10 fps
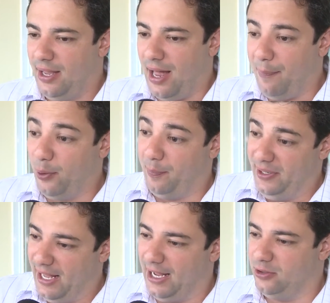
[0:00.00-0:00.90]

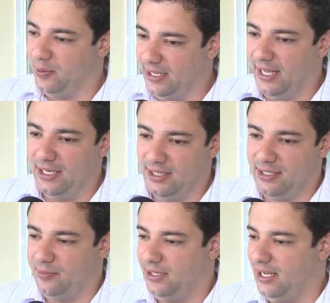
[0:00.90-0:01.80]
apropriado para aquele
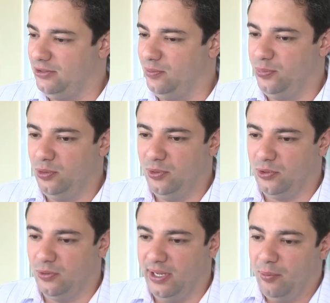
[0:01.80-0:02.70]
determinado
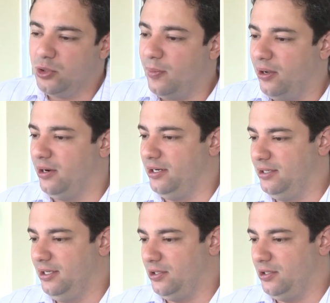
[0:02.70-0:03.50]
público é muito maior.